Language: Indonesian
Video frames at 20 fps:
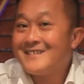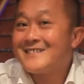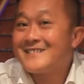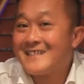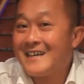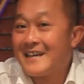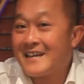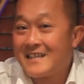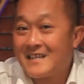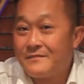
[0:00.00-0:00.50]

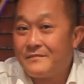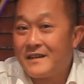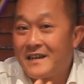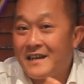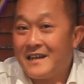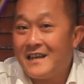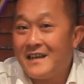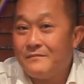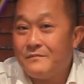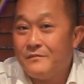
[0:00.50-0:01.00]
share ke teman
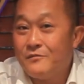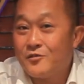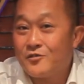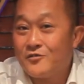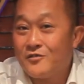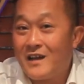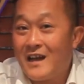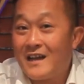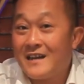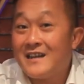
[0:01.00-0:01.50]
Anda yang
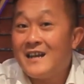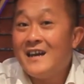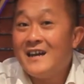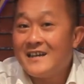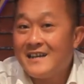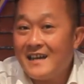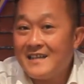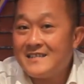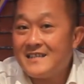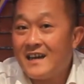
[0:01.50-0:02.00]
membutuhkan,
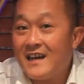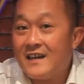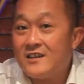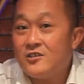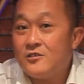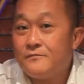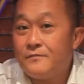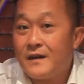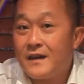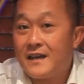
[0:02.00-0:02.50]
dan jangan
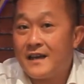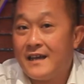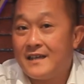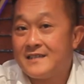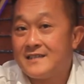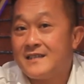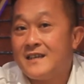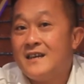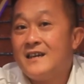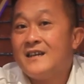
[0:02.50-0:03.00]
lupa
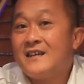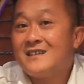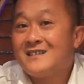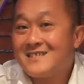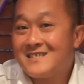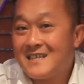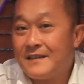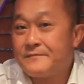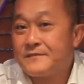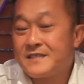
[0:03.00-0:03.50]
guys,
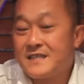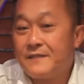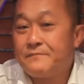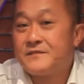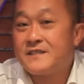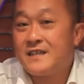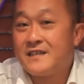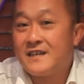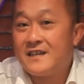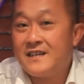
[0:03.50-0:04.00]
subscribe
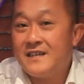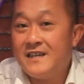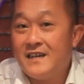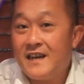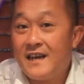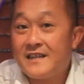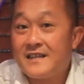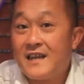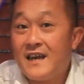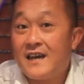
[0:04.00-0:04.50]
channel ini
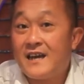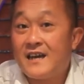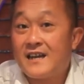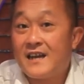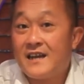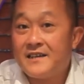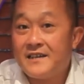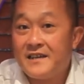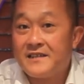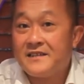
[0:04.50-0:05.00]
dan agar
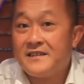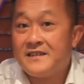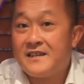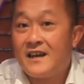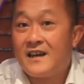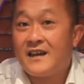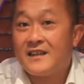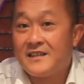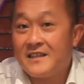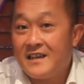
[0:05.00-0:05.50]
Anda
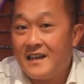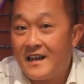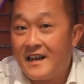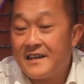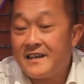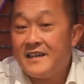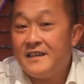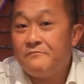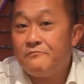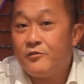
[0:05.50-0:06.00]
tidak
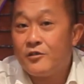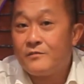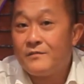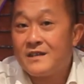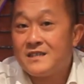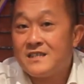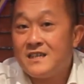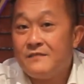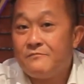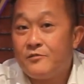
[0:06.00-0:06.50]
ketinggalan
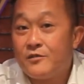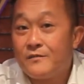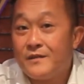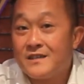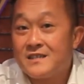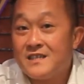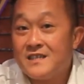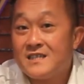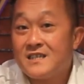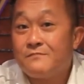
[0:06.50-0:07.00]

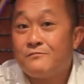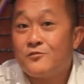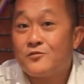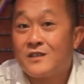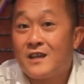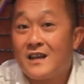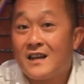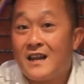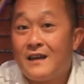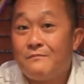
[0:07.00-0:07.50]
informasi-informasi
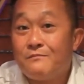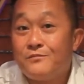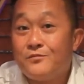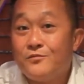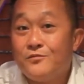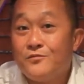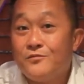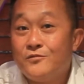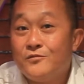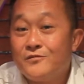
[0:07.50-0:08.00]
seputar
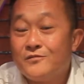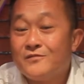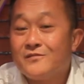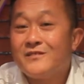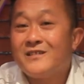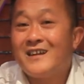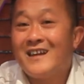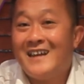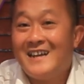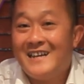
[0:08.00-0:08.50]
lampu
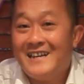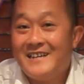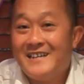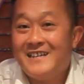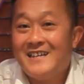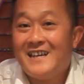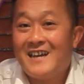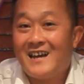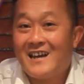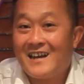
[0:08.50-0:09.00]

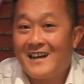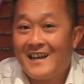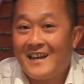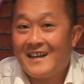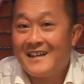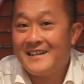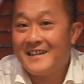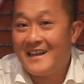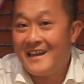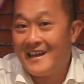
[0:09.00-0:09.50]
LED yang
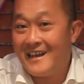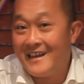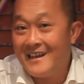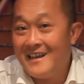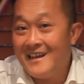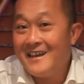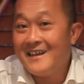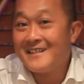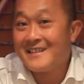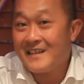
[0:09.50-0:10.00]
lainnya.
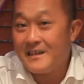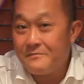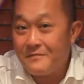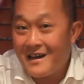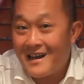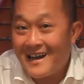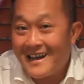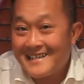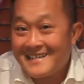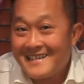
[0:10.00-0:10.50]

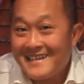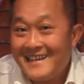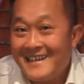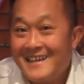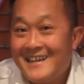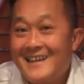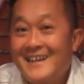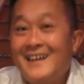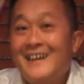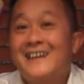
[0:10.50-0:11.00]
Terima
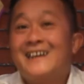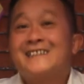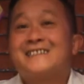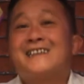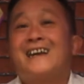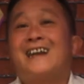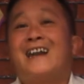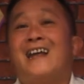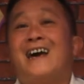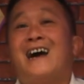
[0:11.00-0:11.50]
kasih,
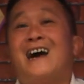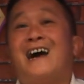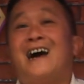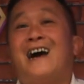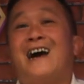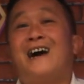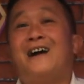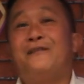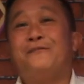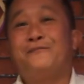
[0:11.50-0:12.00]

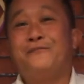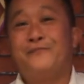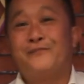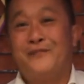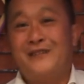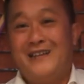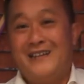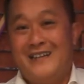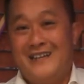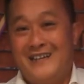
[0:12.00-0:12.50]
salam
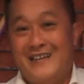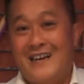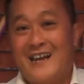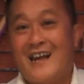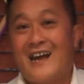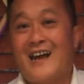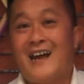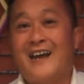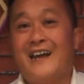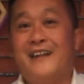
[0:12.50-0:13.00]

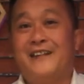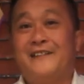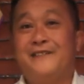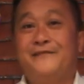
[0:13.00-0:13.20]
Indilight.